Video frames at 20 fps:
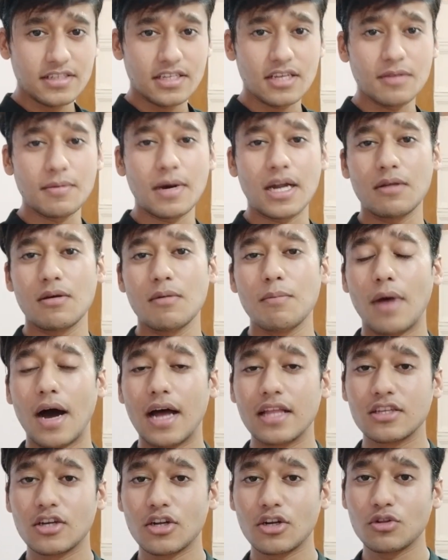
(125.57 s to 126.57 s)
के बारे में
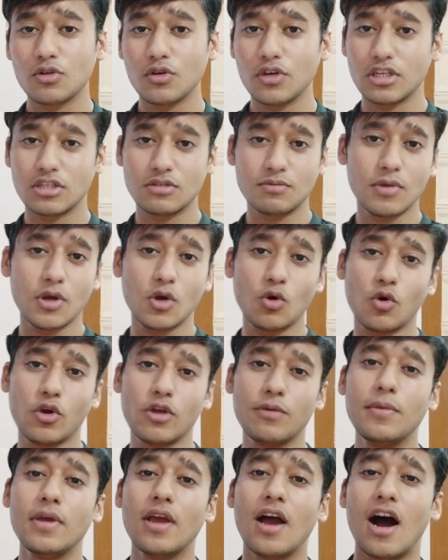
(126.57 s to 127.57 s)
बात करें तो इसमें कोई
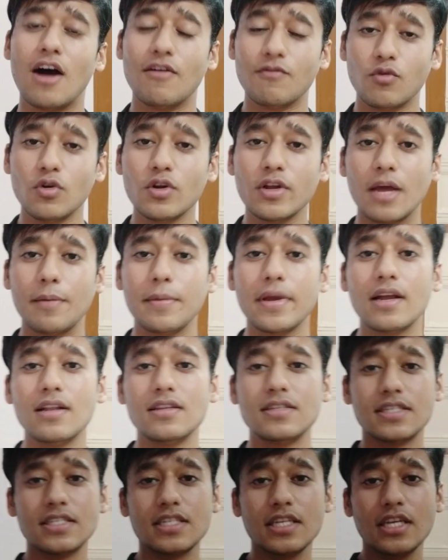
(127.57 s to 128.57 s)
भी हार्मफुल केमिकल
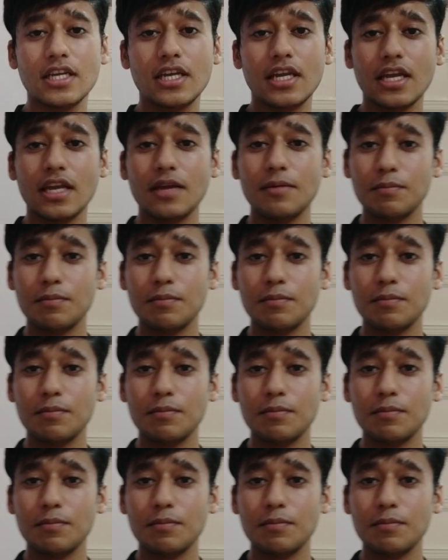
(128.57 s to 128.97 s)
जैसे कि